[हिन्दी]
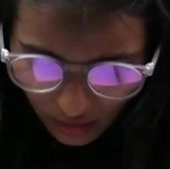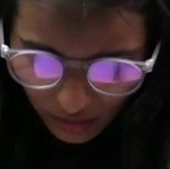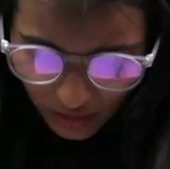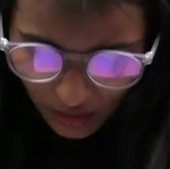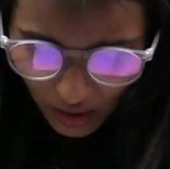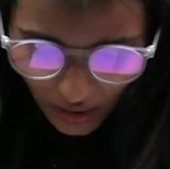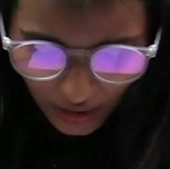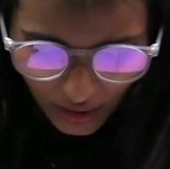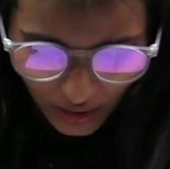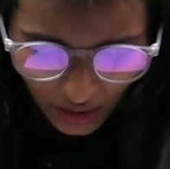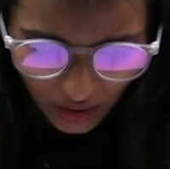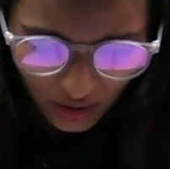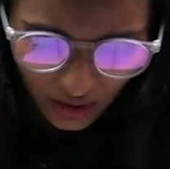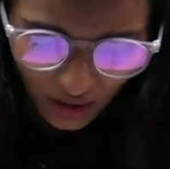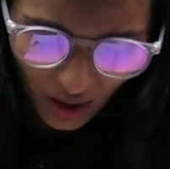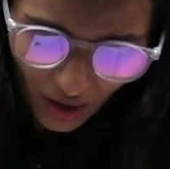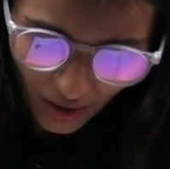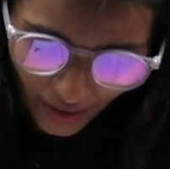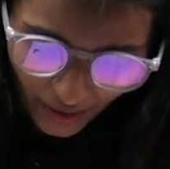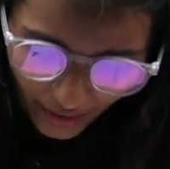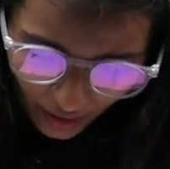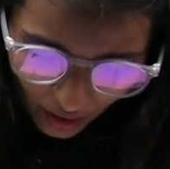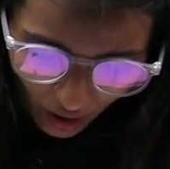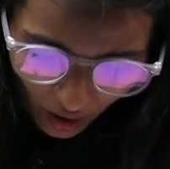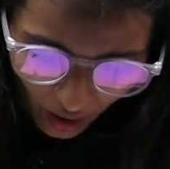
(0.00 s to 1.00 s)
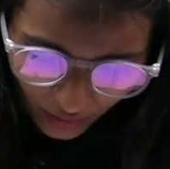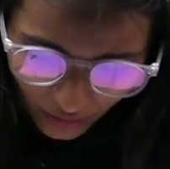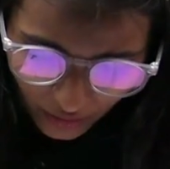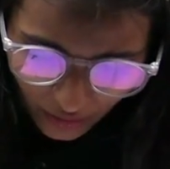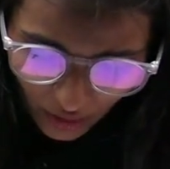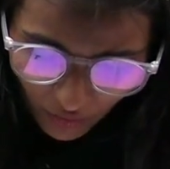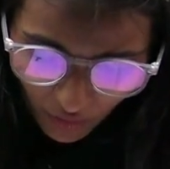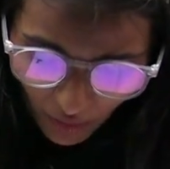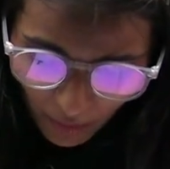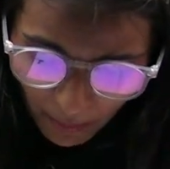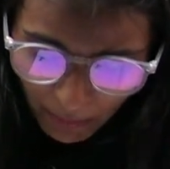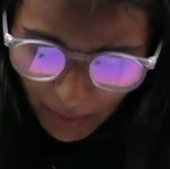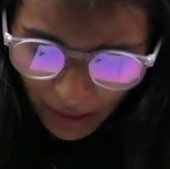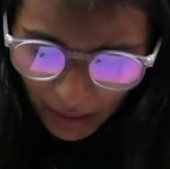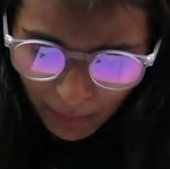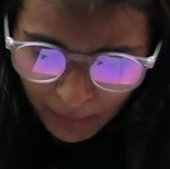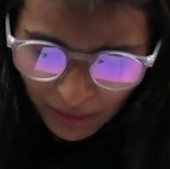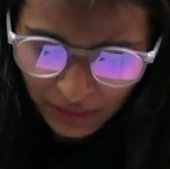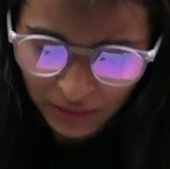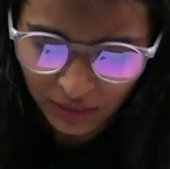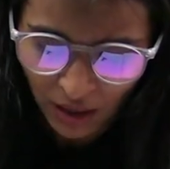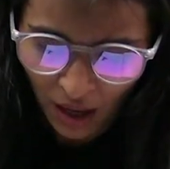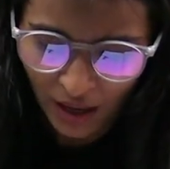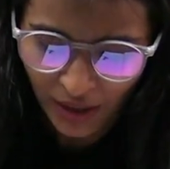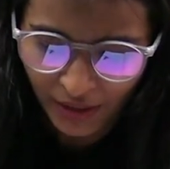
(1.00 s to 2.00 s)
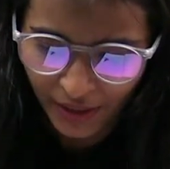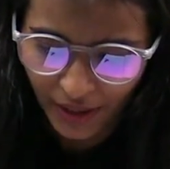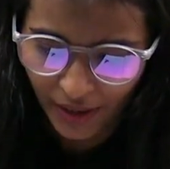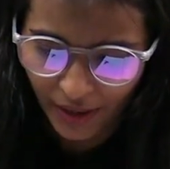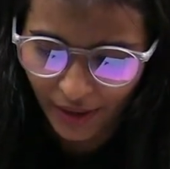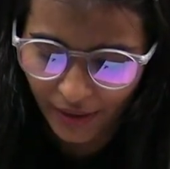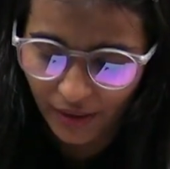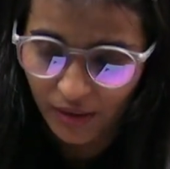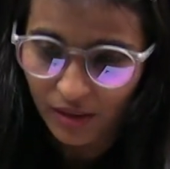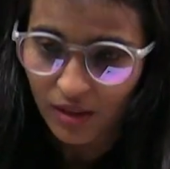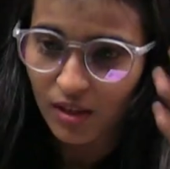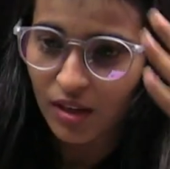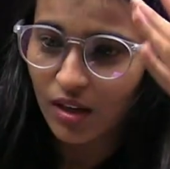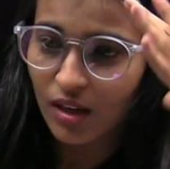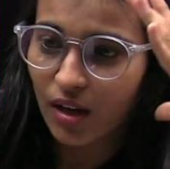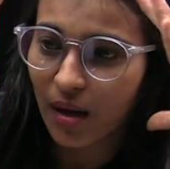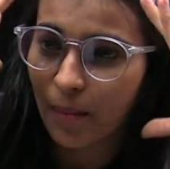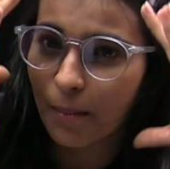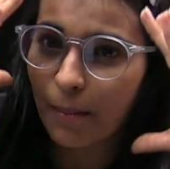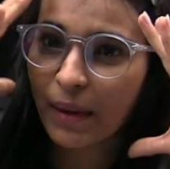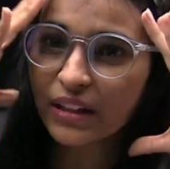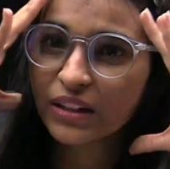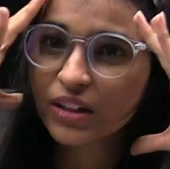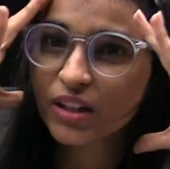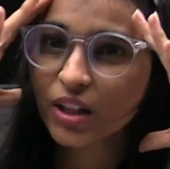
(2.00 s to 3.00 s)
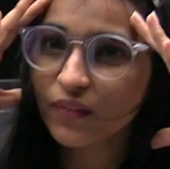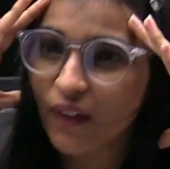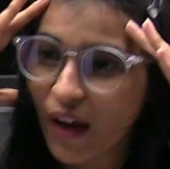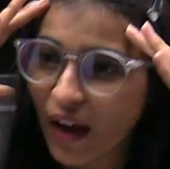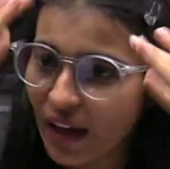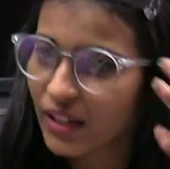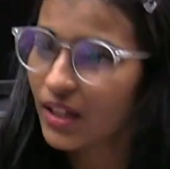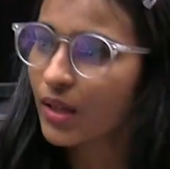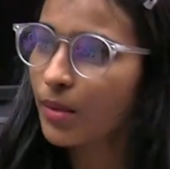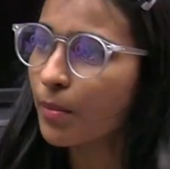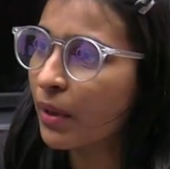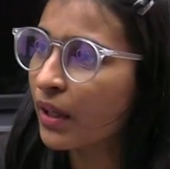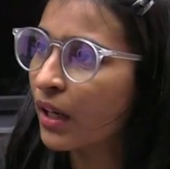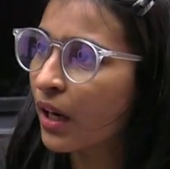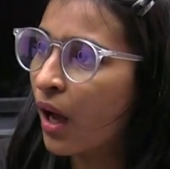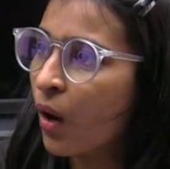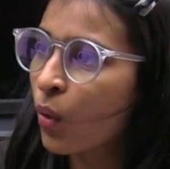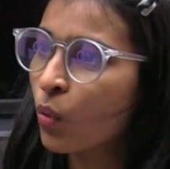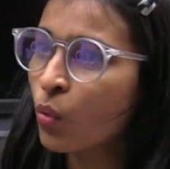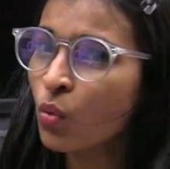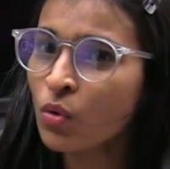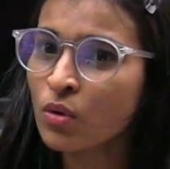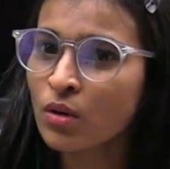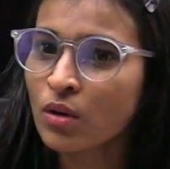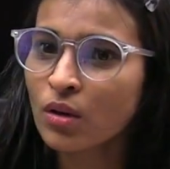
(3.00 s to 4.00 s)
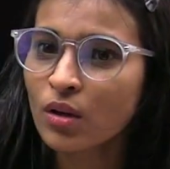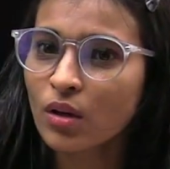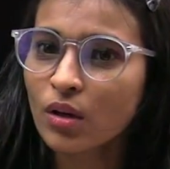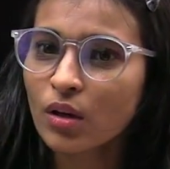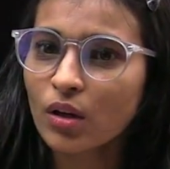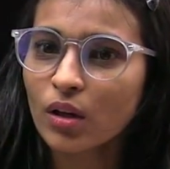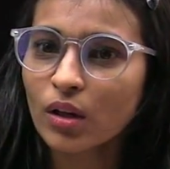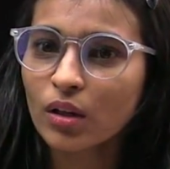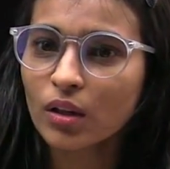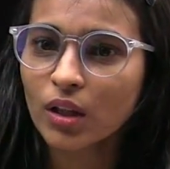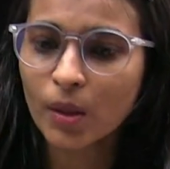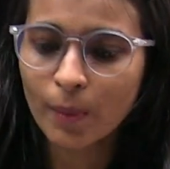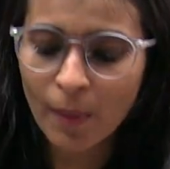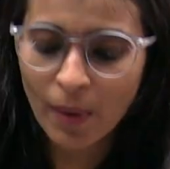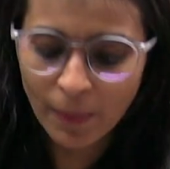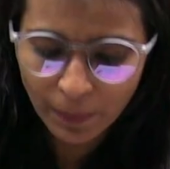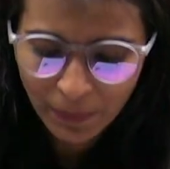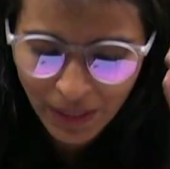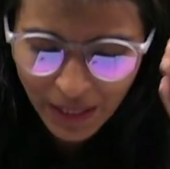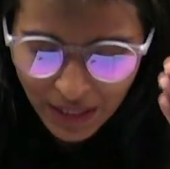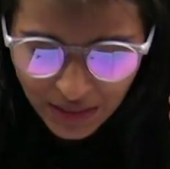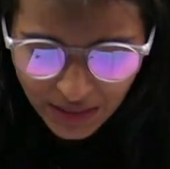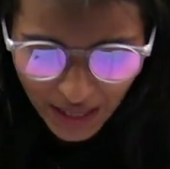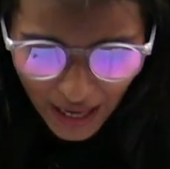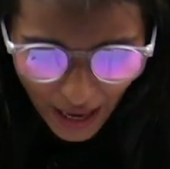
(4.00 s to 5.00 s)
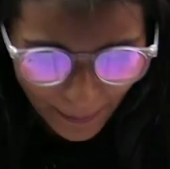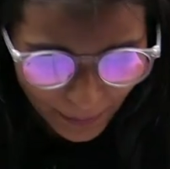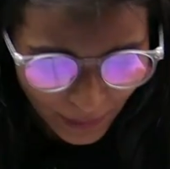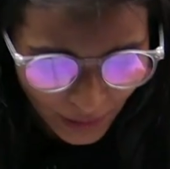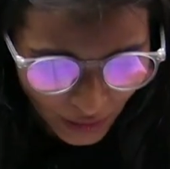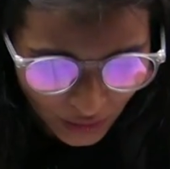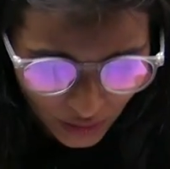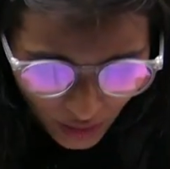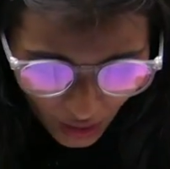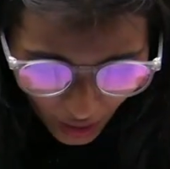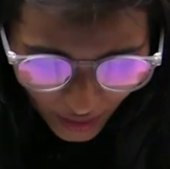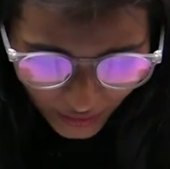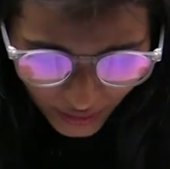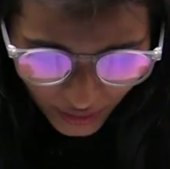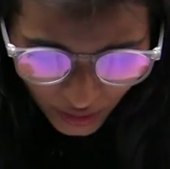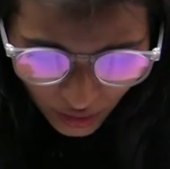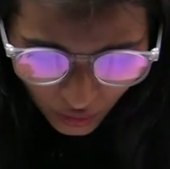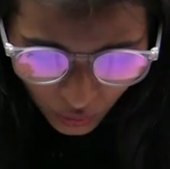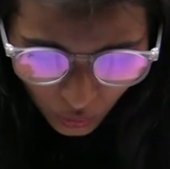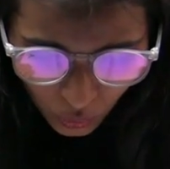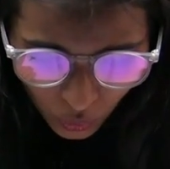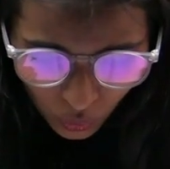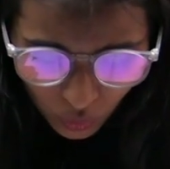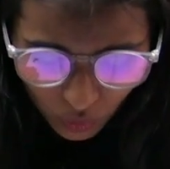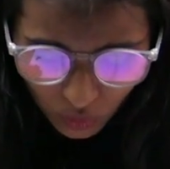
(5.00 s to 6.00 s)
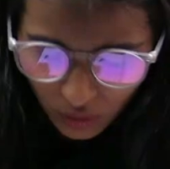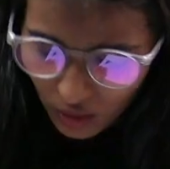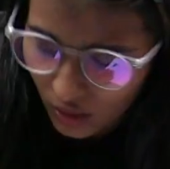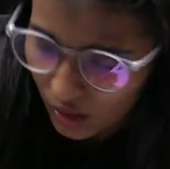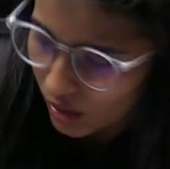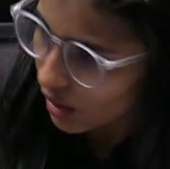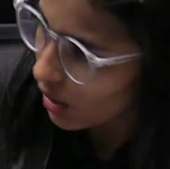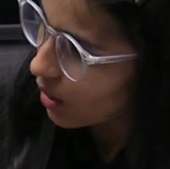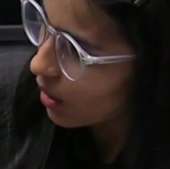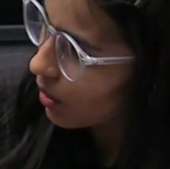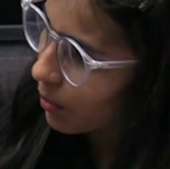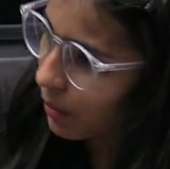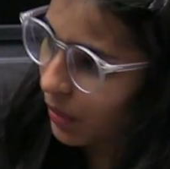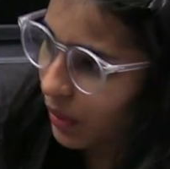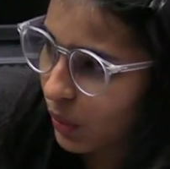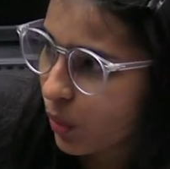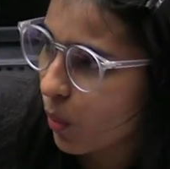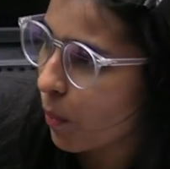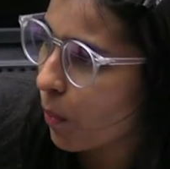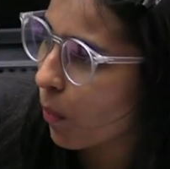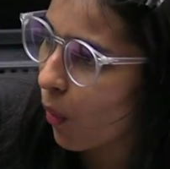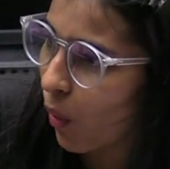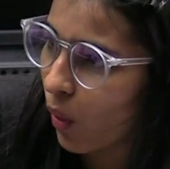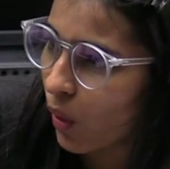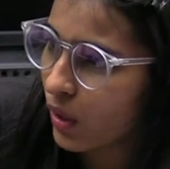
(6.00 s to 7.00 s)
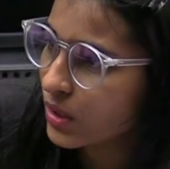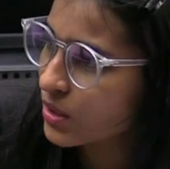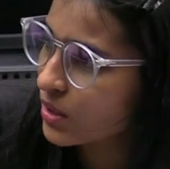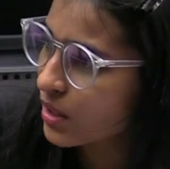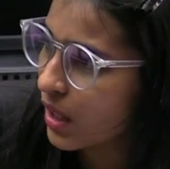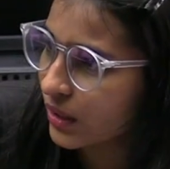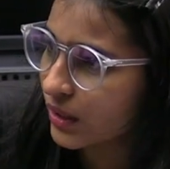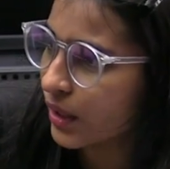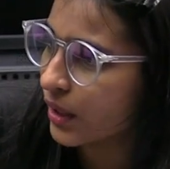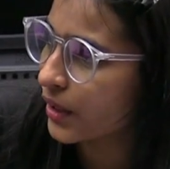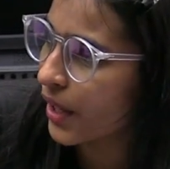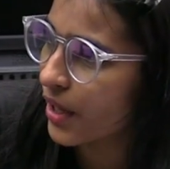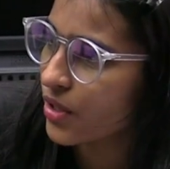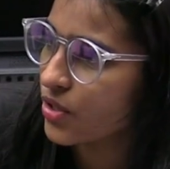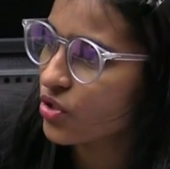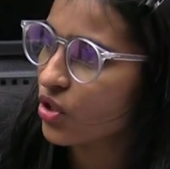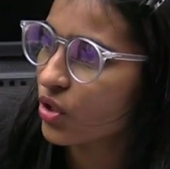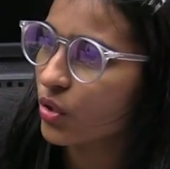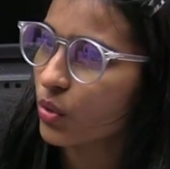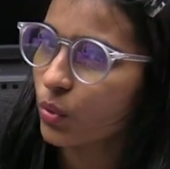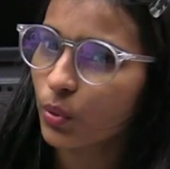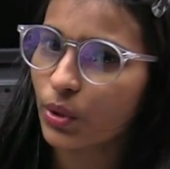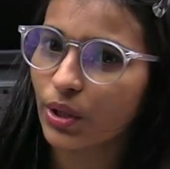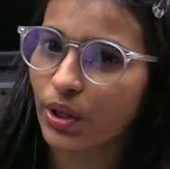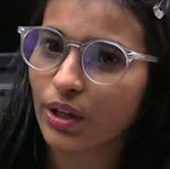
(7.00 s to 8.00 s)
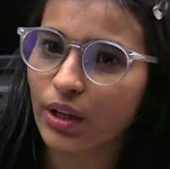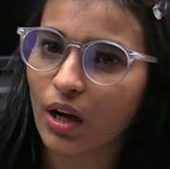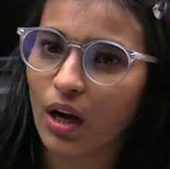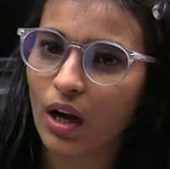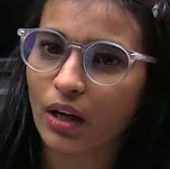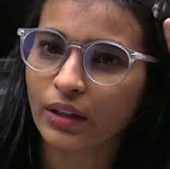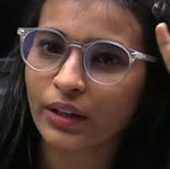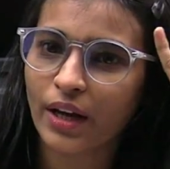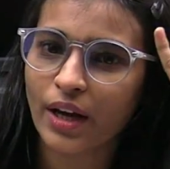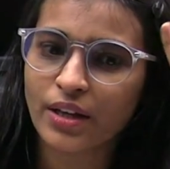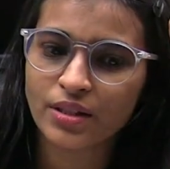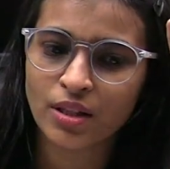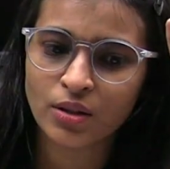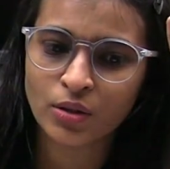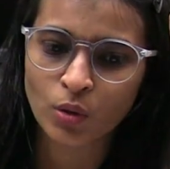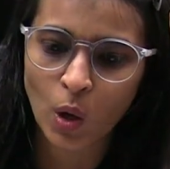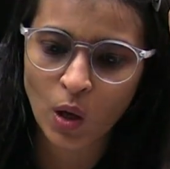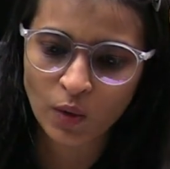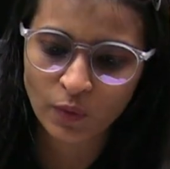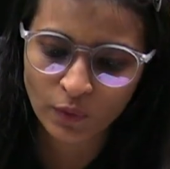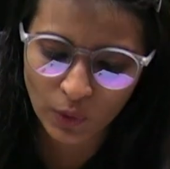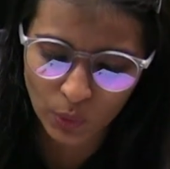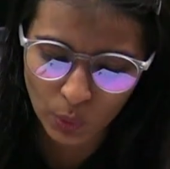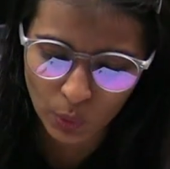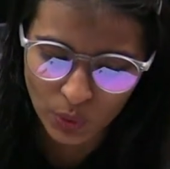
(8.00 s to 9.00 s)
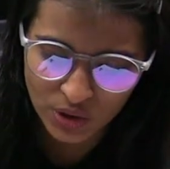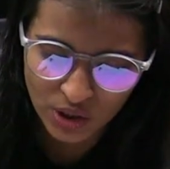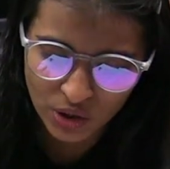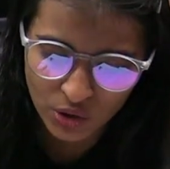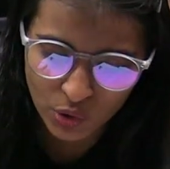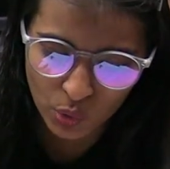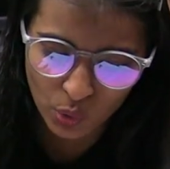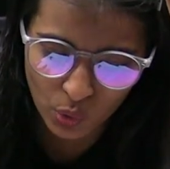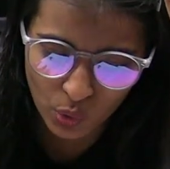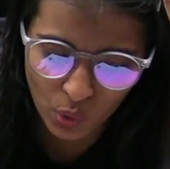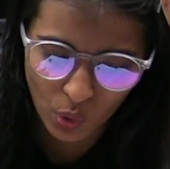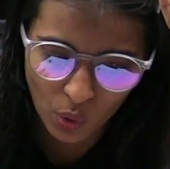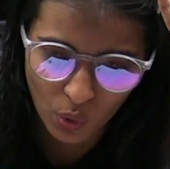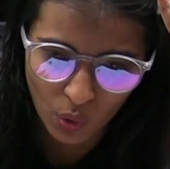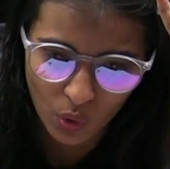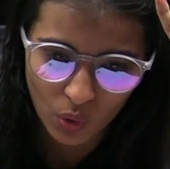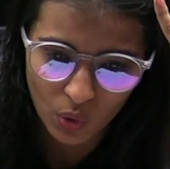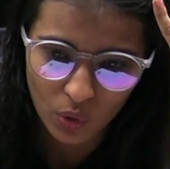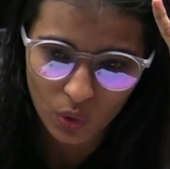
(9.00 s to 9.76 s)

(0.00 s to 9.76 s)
यार ये क्या है यार नवंबर मंथ आ गया है मैं दिवाली मनाऊं कि मैं अपने एग्ज़ाम की तैयारी करूं मेरे को बहुत ज़्यादा टेंशन हो रही है यार कैसे सॉल्व करूं इस इशू को